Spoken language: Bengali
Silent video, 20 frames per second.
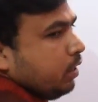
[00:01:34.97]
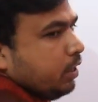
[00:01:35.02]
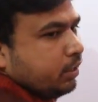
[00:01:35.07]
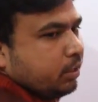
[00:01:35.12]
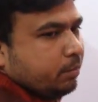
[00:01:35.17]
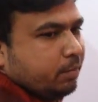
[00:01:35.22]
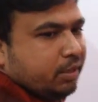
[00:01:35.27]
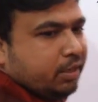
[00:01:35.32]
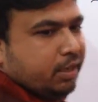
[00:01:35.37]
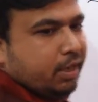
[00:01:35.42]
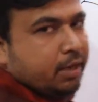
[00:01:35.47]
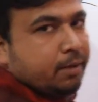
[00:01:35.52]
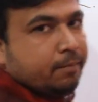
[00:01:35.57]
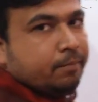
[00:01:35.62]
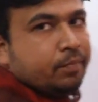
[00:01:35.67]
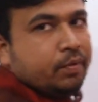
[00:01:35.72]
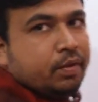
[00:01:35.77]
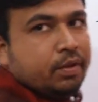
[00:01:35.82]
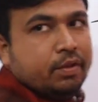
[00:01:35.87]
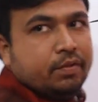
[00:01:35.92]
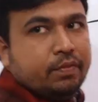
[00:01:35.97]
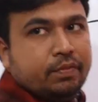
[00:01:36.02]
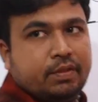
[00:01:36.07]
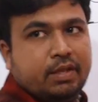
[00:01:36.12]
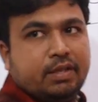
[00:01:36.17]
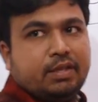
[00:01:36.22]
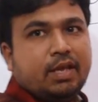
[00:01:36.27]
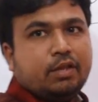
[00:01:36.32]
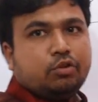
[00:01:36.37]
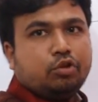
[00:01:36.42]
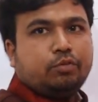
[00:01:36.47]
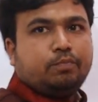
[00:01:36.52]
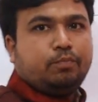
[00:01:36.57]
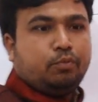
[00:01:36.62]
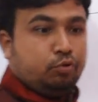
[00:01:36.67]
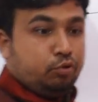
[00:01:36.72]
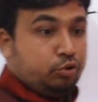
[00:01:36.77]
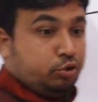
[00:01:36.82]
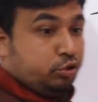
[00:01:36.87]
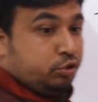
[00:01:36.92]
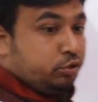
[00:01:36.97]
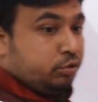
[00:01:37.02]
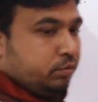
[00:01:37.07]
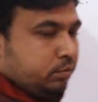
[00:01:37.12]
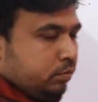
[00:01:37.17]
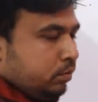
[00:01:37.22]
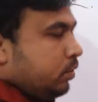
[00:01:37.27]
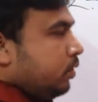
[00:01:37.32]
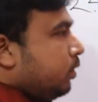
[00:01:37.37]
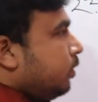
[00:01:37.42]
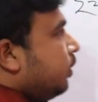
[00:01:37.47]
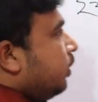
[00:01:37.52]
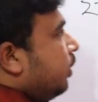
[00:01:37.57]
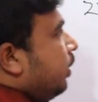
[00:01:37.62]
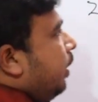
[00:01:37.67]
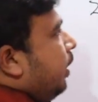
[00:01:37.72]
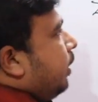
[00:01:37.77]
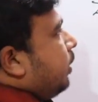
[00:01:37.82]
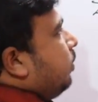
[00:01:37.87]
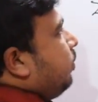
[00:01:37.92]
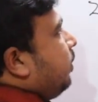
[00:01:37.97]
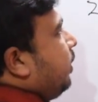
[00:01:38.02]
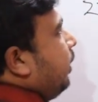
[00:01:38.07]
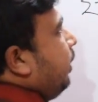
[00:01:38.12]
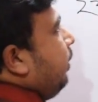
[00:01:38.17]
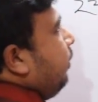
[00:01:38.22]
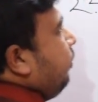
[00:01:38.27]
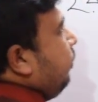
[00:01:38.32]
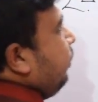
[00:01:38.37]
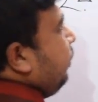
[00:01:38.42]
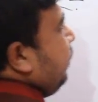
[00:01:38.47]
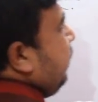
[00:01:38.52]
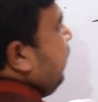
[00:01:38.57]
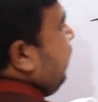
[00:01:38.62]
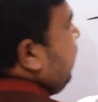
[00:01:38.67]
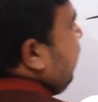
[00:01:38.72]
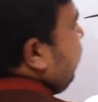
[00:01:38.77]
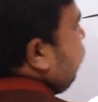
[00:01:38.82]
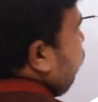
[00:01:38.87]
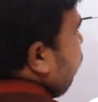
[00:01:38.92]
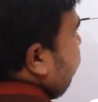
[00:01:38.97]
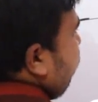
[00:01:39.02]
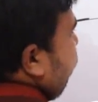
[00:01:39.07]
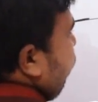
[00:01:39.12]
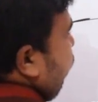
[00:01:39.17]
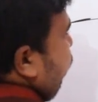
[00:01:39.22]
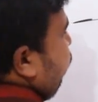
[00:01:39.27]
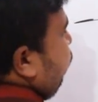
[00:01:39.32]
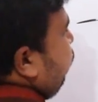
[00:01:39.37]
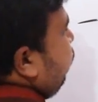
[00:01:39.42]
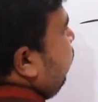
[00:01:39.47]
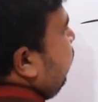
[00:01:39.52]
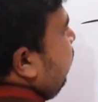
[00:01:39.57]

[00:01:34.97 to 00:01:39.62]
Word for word: এক নম্বরে কি দ্বিতীয় তৎপুরুষ এক নম্বরে দ্বিতীয় তৎপুরুষ